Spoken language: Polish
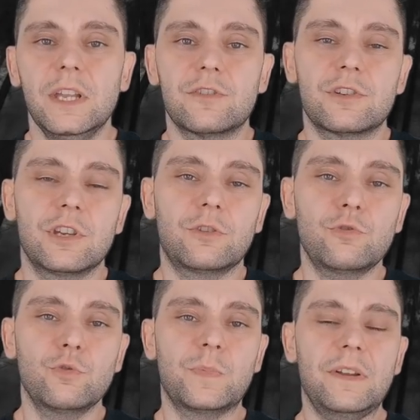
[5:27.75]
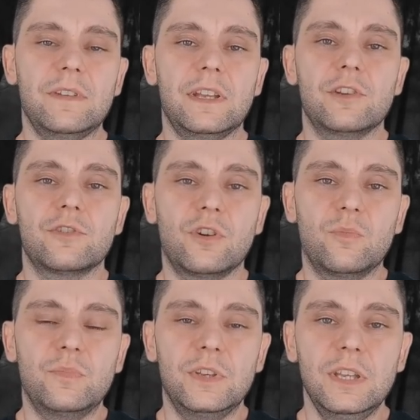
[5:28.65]
że jeżeli ktoś uprawia jakieś
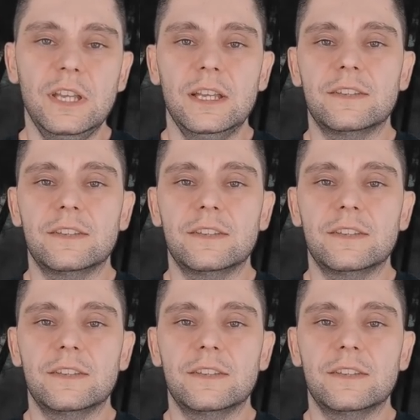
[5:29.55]
hobby,